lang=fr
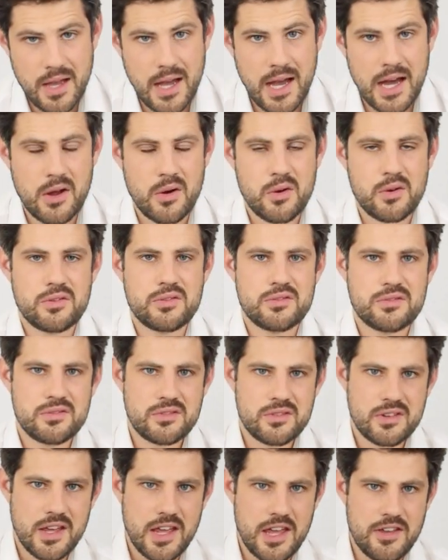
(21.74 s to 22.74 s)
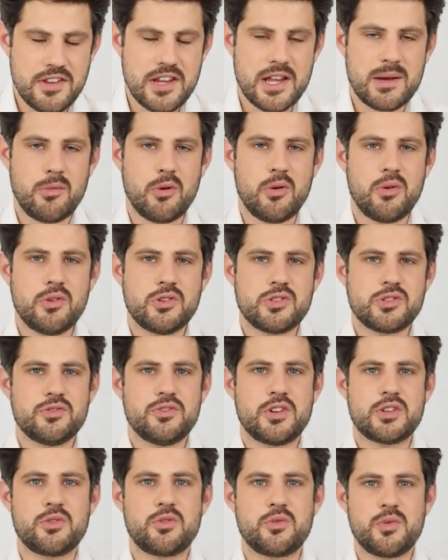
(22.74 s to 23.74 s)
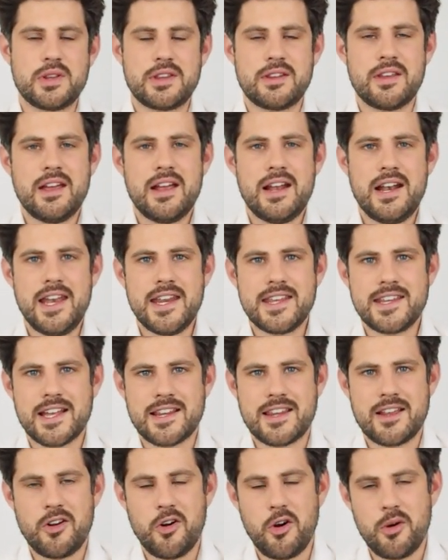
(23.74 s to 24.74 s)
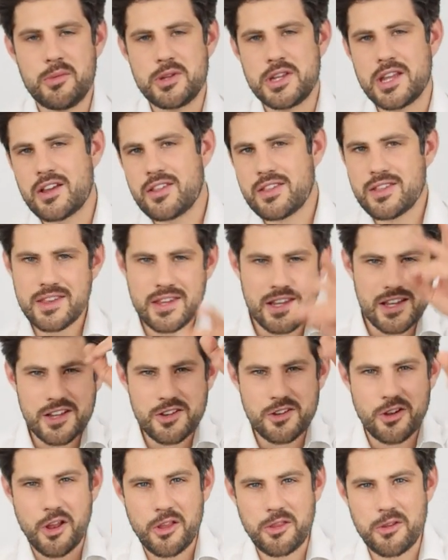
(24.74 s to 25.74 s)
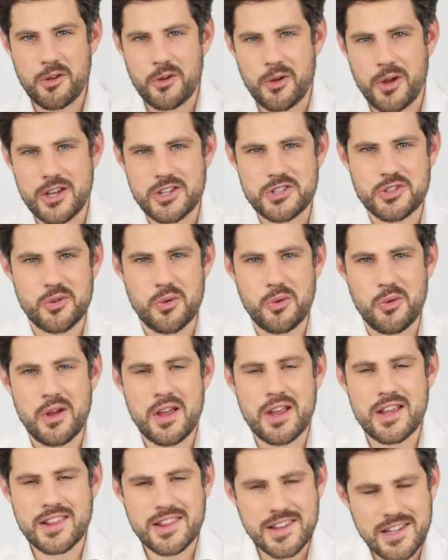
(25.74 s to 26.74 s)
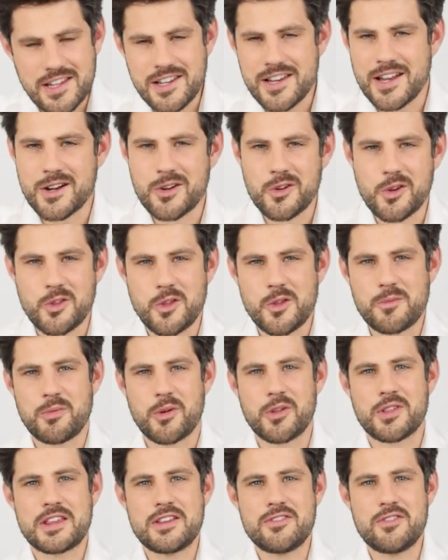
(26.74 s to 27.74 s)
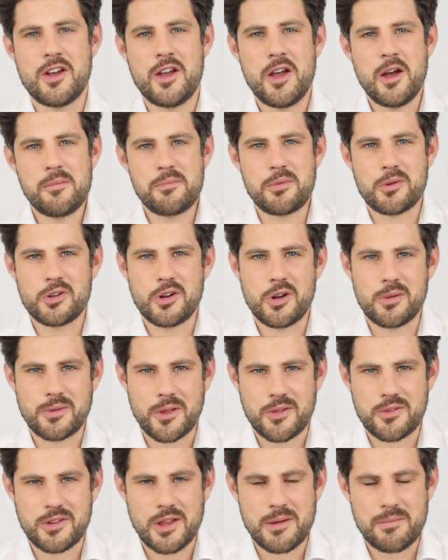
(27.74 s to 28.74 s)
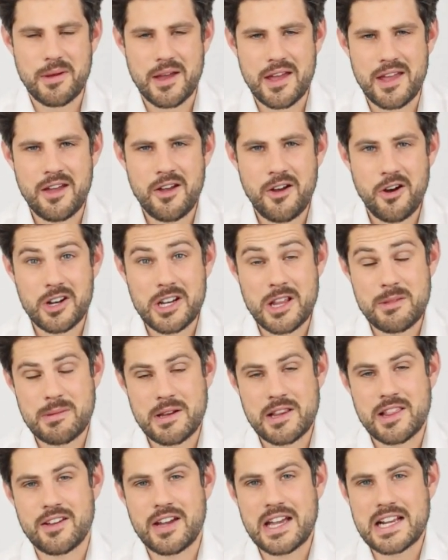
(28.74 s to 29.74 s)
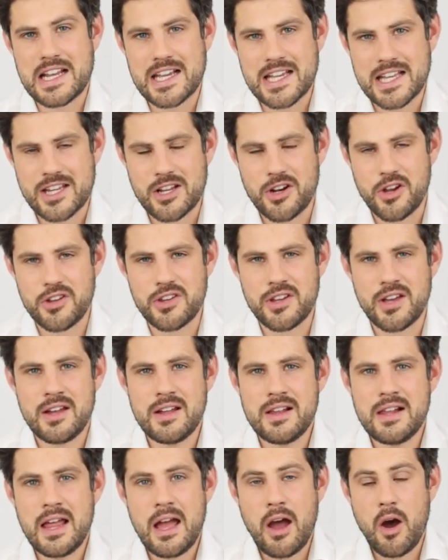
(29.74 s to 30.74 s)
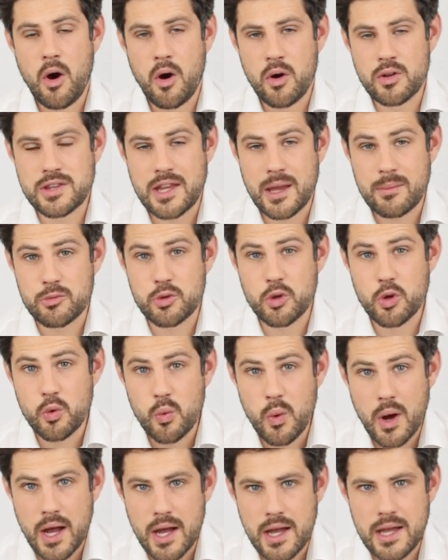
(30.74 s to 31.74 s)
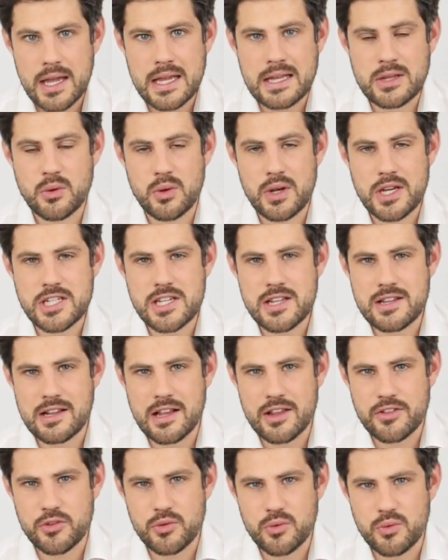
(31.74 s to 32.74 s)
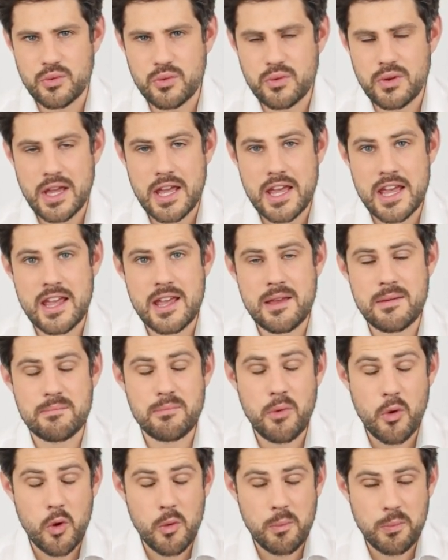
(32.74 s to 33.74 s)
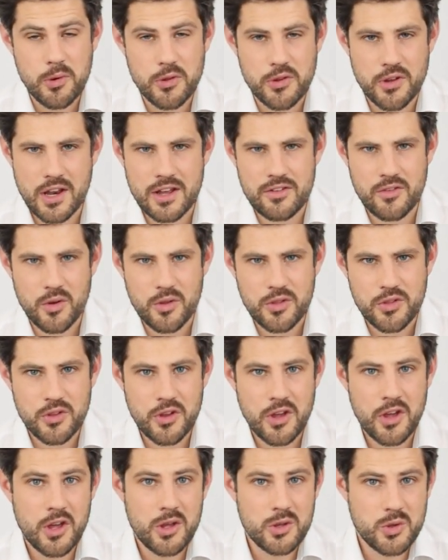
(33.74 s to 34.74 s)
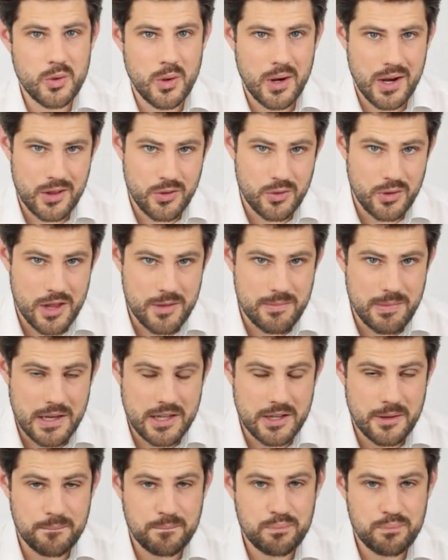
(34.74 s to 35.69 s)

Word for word: Alors, évidemment, je vois tout de suite les Catalans me dire si dans notre région, s'il y a une clause suspensive pour non-obtention d'un prêt en Espagne. C'est vrai que la Catalogne, en termes de loi et de législation, est beaucoup plus en avance que le reste de l'Espagne.